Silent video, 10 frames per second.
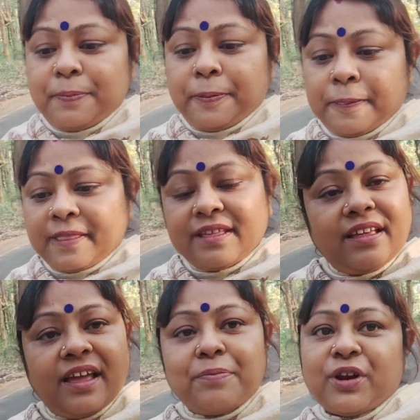হুম
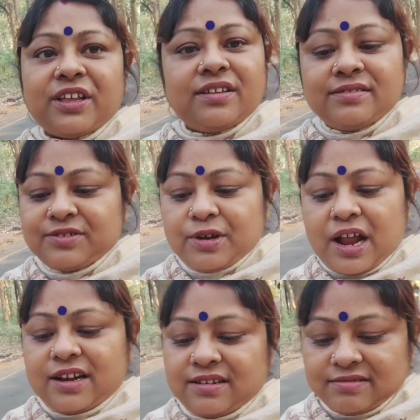এরপরে তো
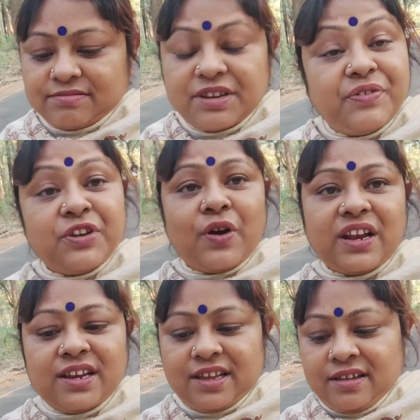আর টিফিনও
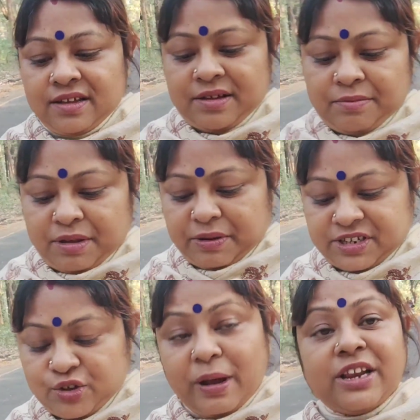আনিনি ভেবেছি
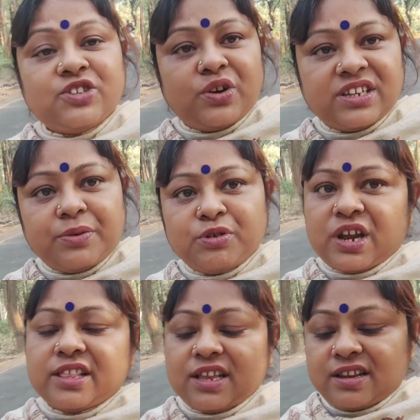তো বাড়ি চলে যাব
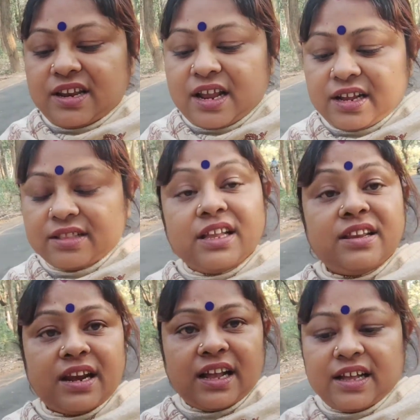সাড়ে তিনটে নাগাদ
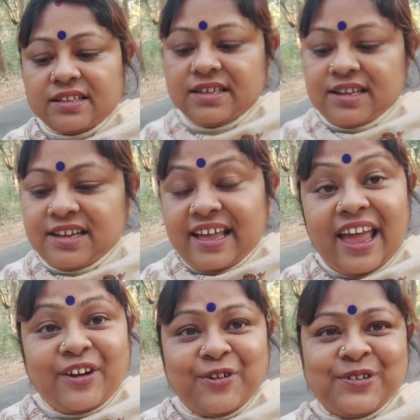তিনটে নাগাদ
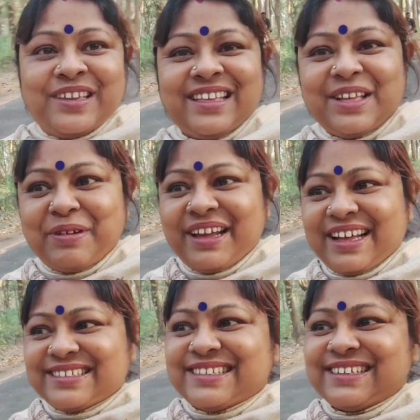এখন খিদে পেয়ে
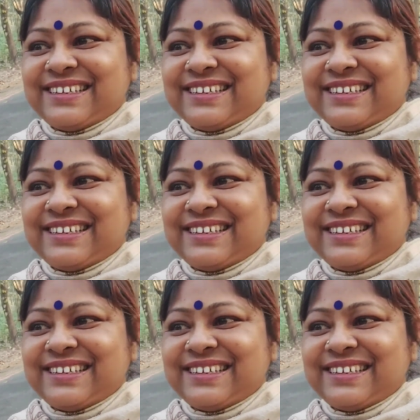গেছে